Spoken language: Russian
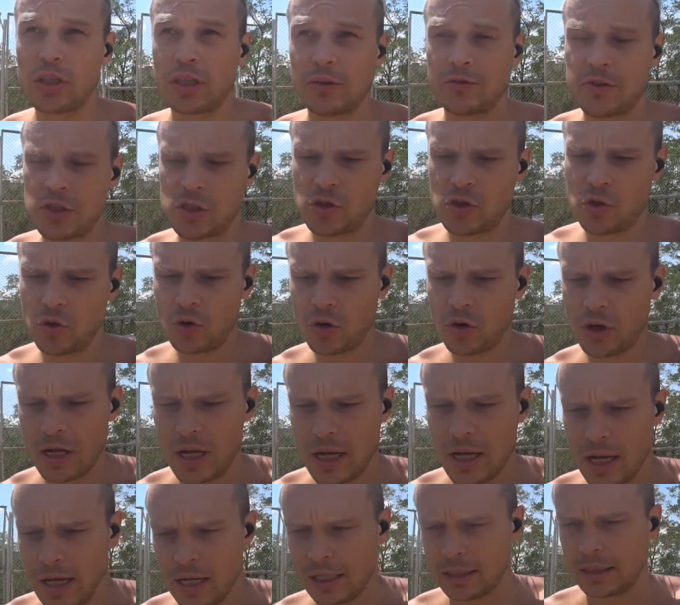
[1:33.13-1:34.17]
это все
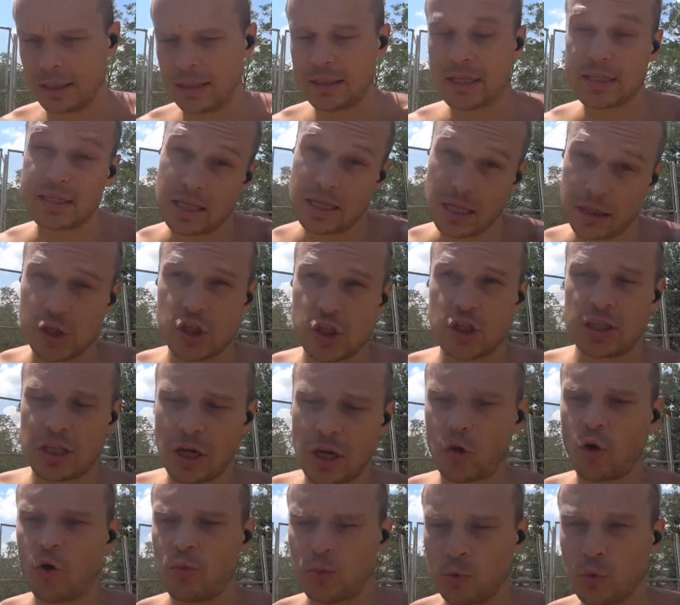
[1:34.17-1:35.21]
на достаточно
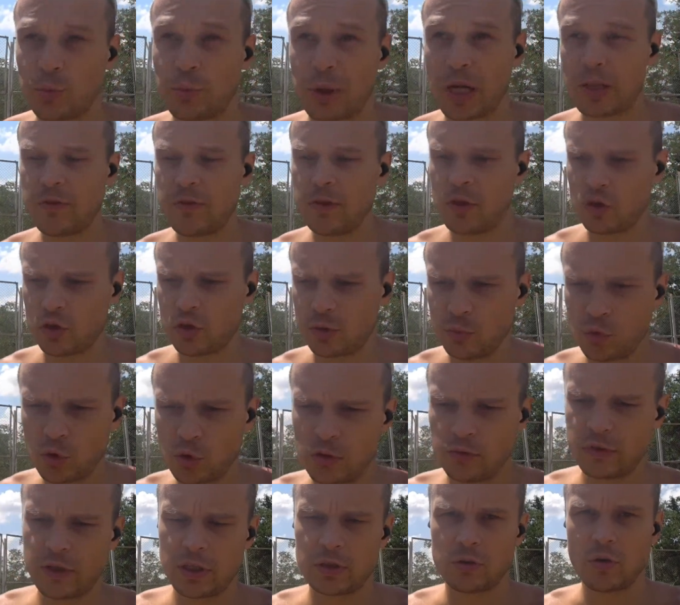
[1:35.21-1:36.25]
таком, ну, продвинутом
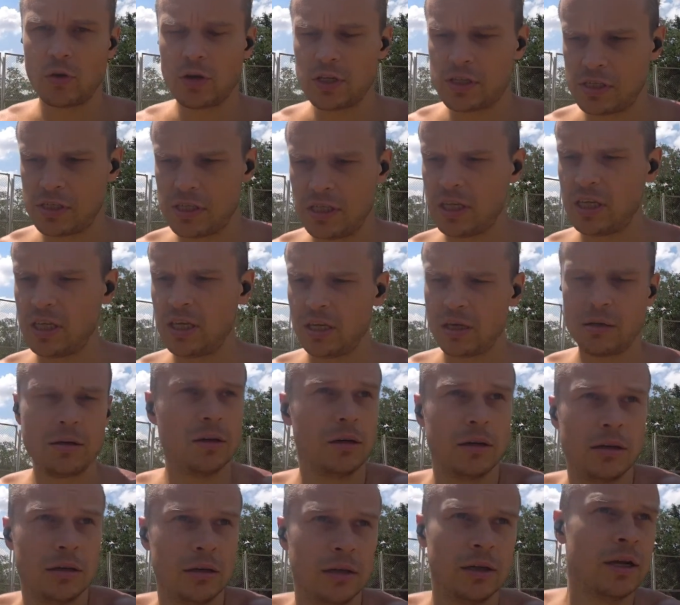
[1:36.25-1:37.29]
уровне, то есть не...
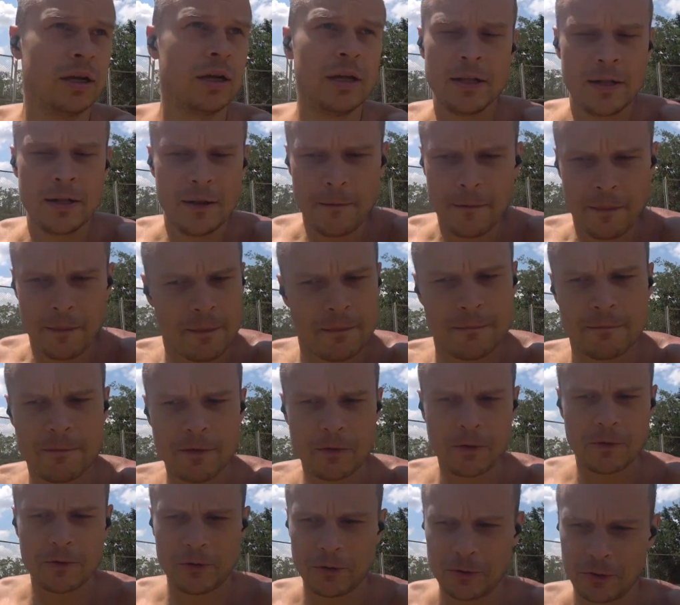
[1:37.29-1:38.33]

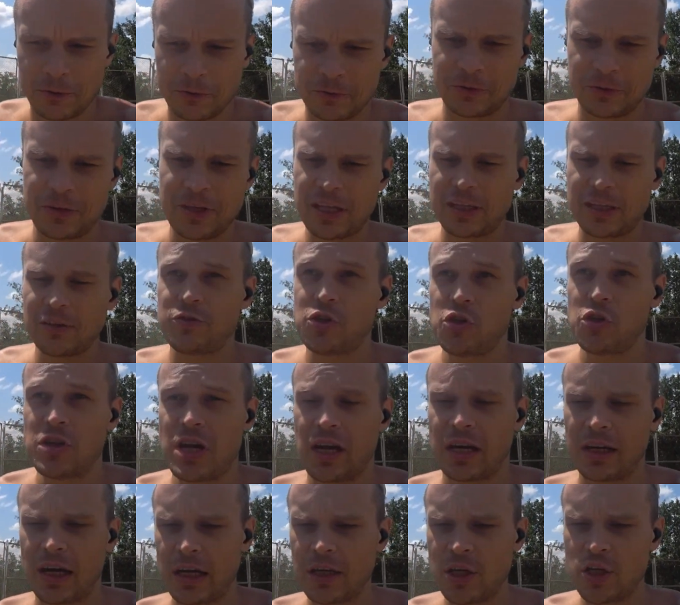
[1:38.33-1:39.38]
Ну, это все не
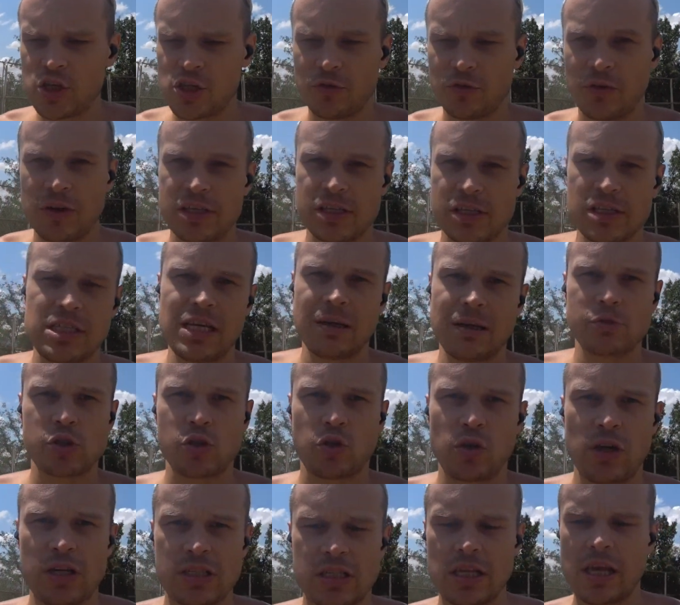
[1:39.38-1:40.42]
ограничивается тем,
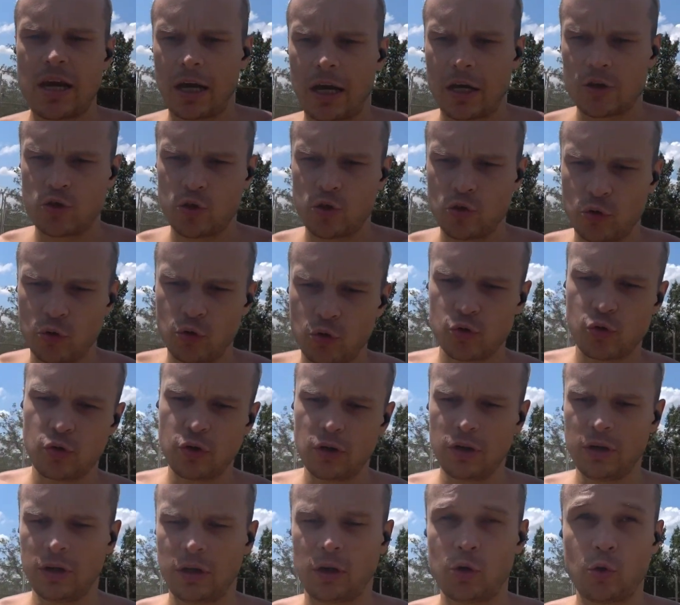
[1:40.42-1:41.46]
что если я хочу
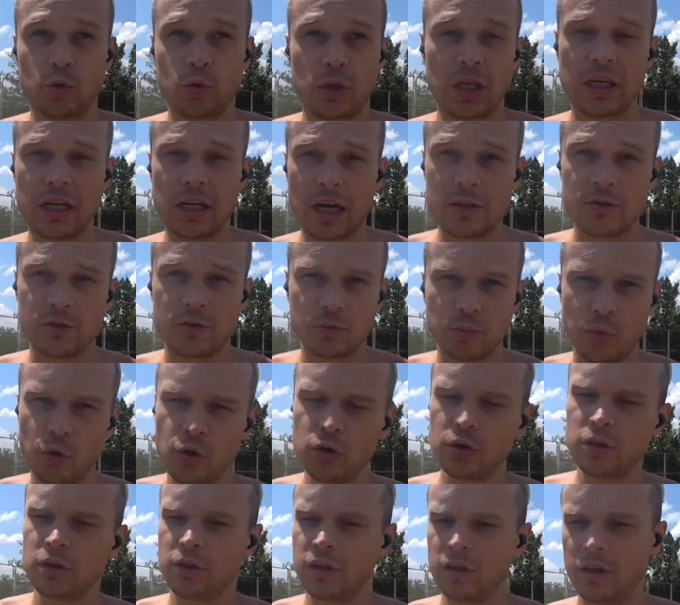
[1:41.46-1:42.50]
э, круто играть в
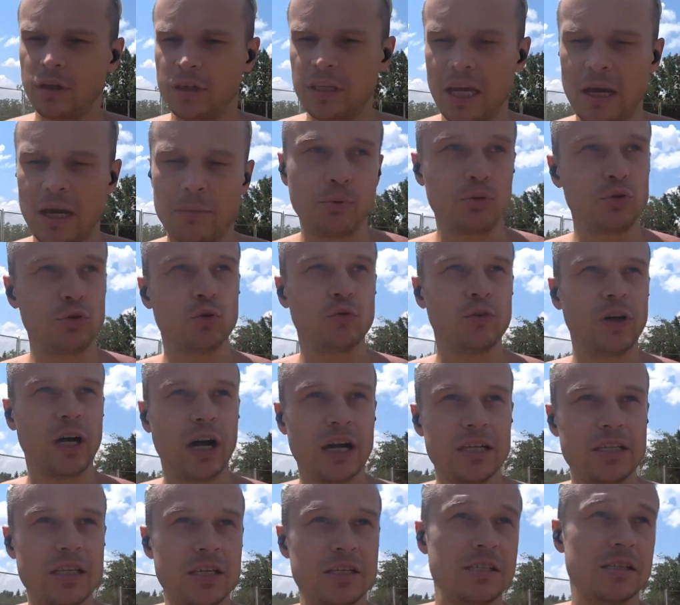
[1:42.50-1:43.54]
футбол, э, я буду
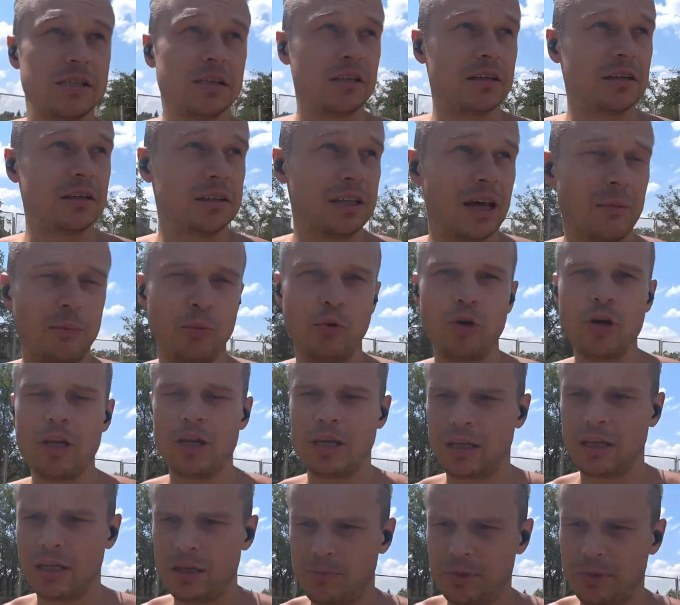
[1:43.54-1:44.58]
выходить э, на поле
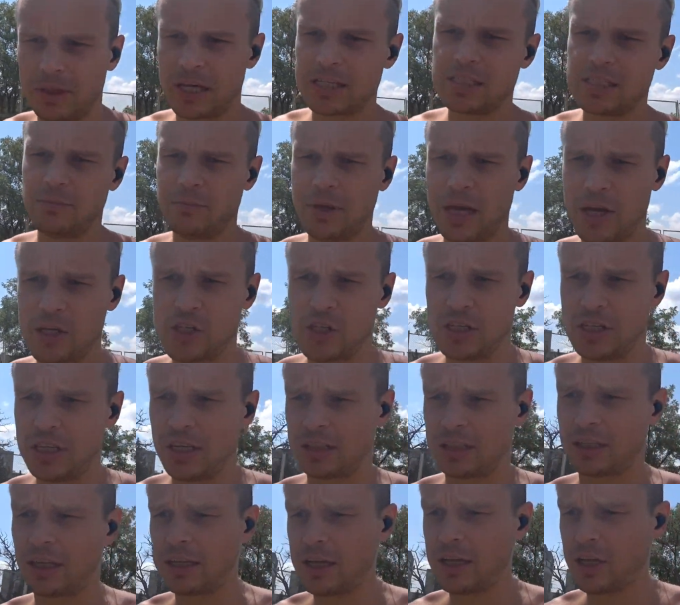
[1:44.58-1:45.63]
и пинать мяч.
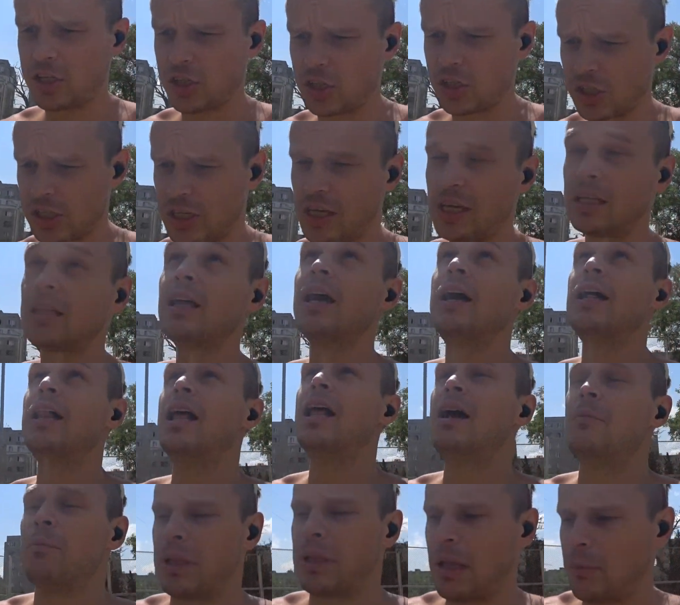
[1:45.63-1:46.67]
Нет, конечно же нет,
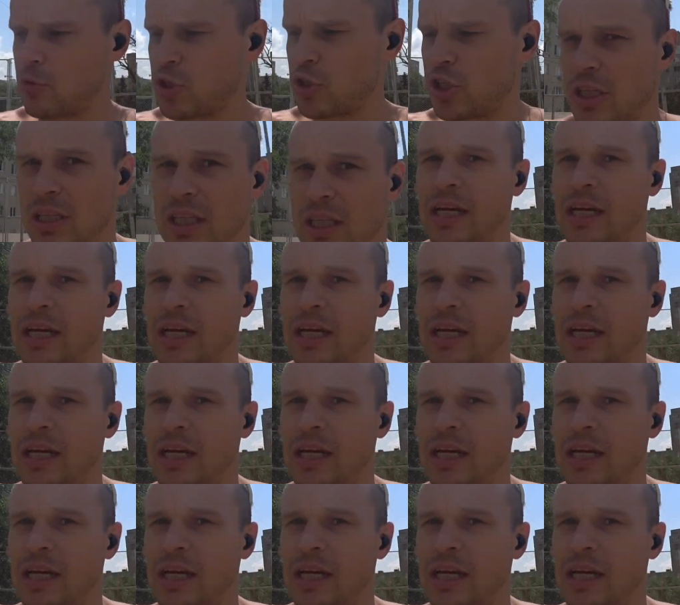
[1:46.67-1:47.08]
потому что это